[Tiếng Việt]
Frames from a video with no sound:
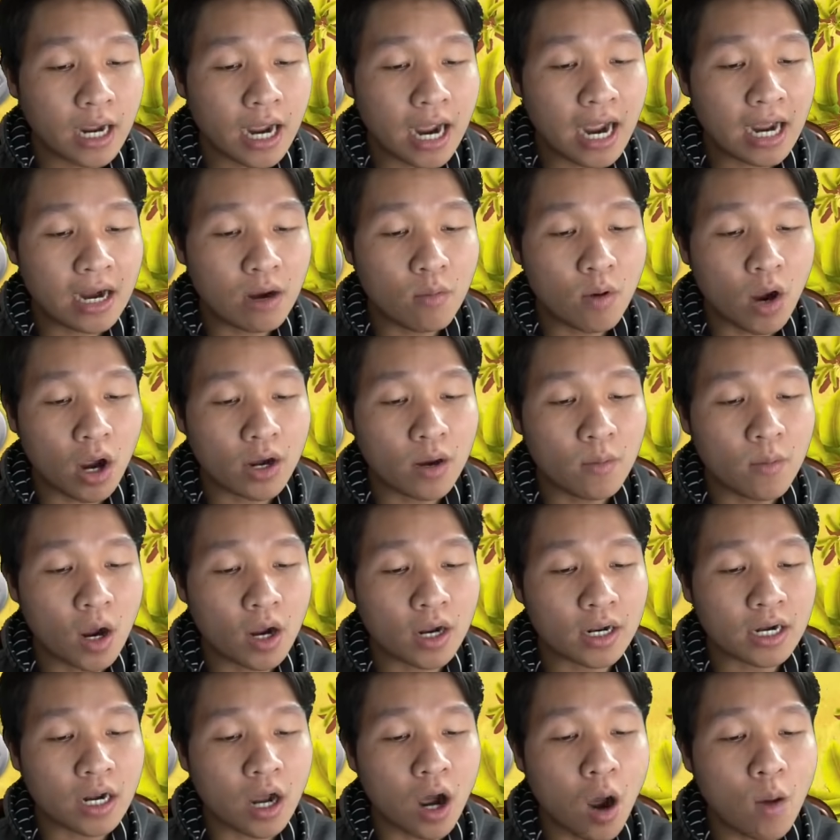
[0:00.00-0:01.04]
à đúng rồi đúng
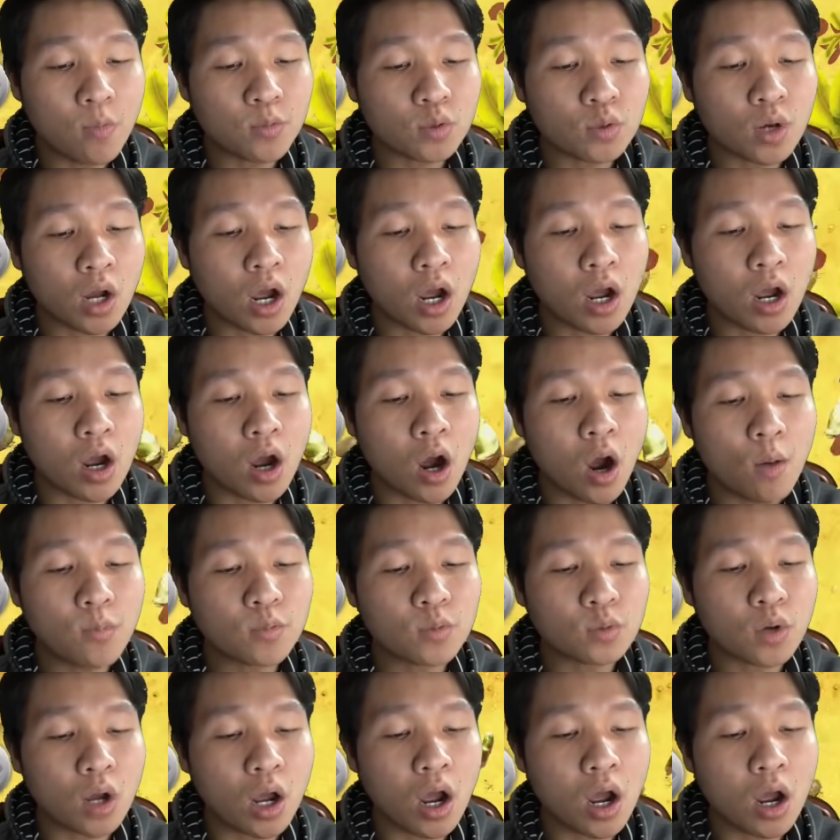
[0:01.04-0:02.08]
rồi hốt tụi nó
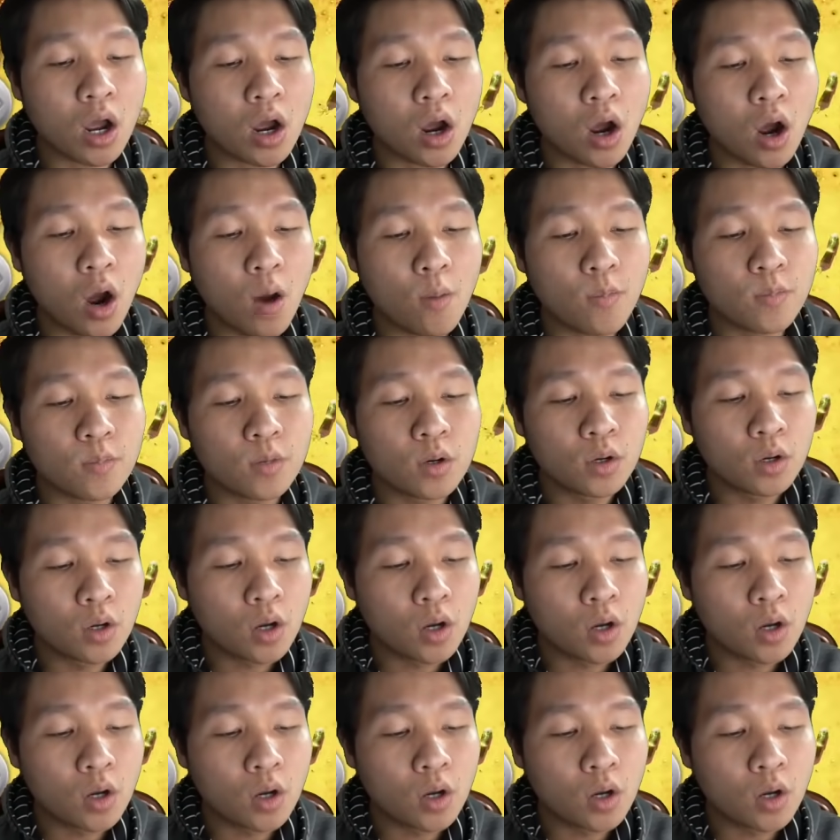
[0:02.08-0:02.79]
hốt tụi nó hốt